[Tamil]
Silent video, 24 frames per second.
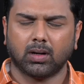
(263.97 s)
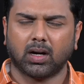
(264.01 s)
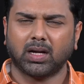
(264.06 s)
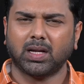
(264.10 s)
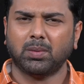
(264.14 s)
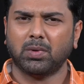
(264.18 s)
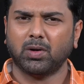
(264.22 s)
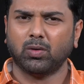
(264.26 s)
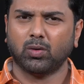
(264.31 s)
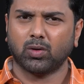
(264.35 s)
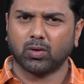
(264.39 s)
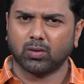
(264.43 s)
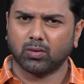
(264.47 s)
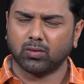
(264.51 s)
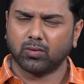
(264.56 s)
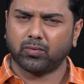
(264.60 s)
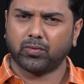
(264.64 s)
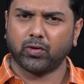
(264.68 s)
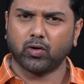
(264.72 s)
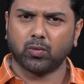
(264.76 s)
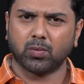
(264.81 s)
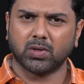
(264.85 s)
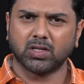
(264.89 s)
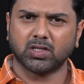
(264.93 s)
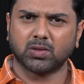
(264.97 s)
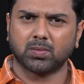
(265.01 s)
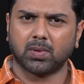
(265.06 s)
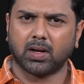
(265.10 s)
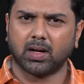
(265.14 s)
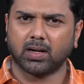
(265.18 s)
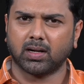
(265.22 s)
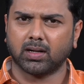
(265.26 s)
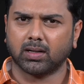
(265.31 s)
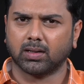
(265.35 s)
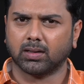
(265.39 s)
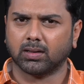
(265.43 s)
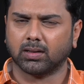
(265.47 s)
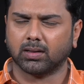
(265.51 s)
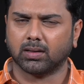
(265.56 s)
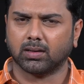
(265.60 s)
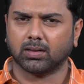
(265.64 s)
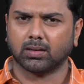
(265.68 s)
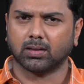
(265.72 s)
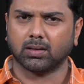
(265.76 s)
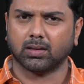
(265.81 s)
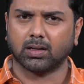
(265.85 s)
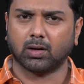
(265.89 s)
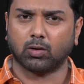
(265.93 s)
அதே மாதிரி ஒரு ஃபியூ மந்த்ஸ் பேக்
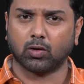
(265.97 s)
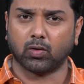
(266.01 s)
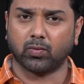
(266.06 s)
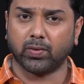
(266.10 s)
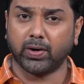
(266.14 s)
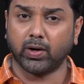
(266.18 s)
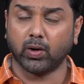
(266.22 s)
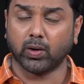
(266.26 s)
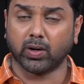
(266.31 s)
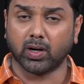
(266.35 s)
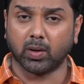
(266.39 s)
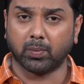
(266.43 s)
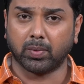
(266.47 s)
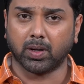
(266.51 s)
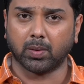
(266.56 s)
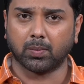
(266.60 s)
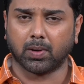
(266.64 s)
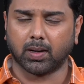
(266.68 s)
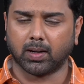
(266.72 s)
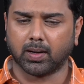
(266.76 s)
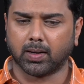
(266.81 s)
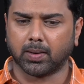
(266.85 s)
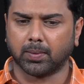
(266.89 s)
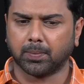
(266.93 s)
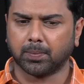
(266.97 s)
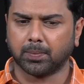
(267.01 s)
நான் ஒரு வீடியோ கிளிப்பிங் பார்க்குறேன்